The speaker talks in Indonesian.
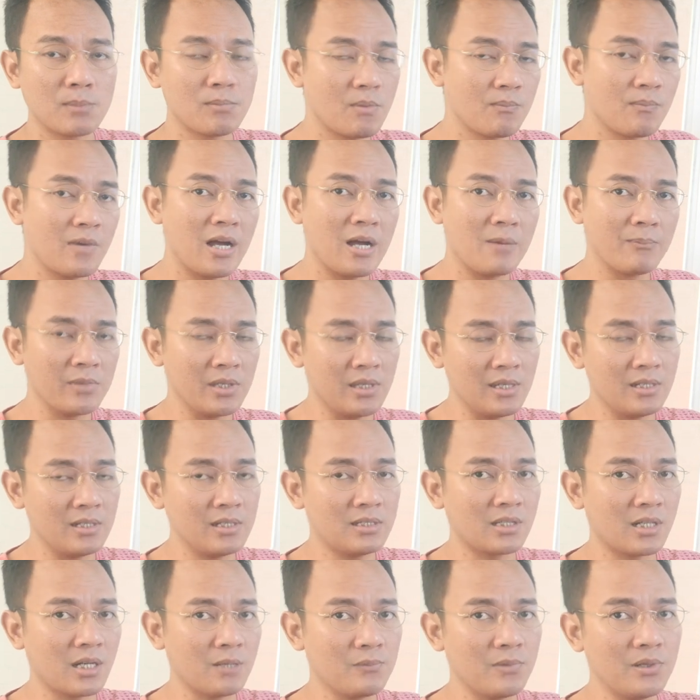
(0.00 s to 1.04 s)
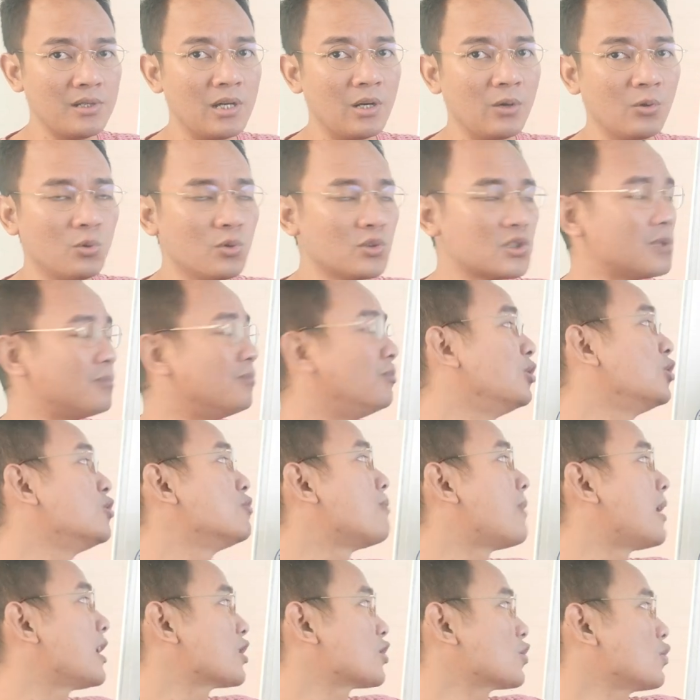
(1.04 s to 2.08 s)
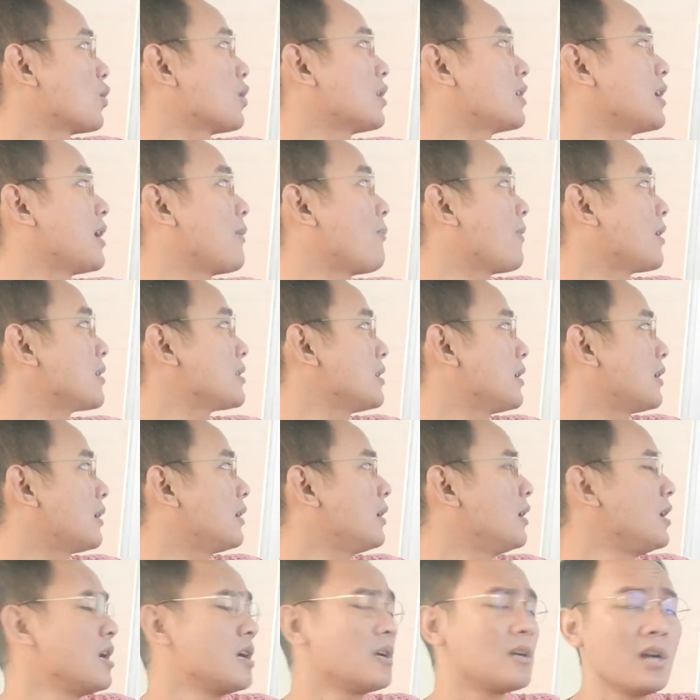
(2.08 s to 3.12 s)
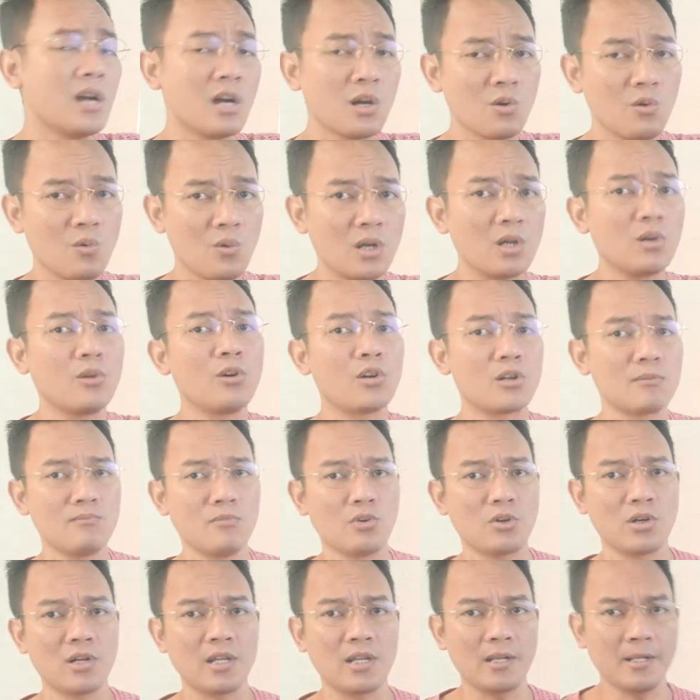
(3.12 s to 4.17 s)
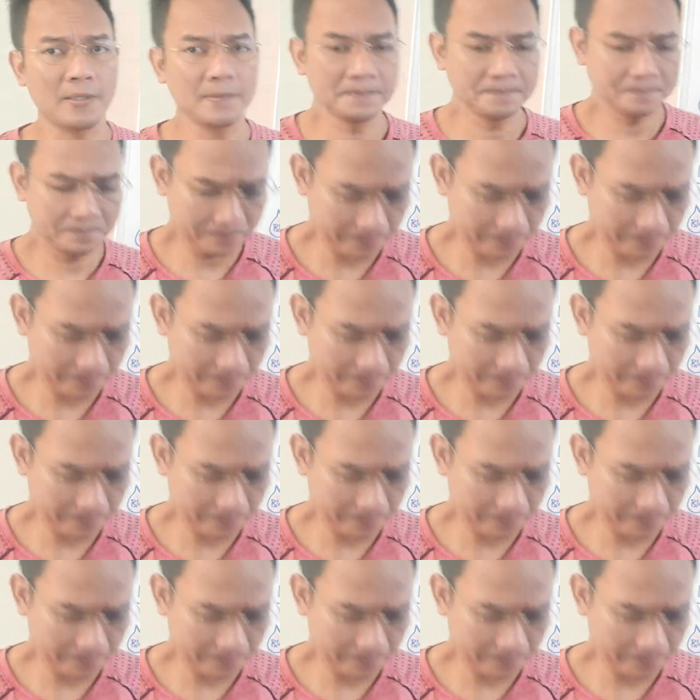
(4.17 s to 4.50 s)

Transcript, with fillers: memahami ini terlebih dahulu sebelum masuk ke namanya gangguan hormonal.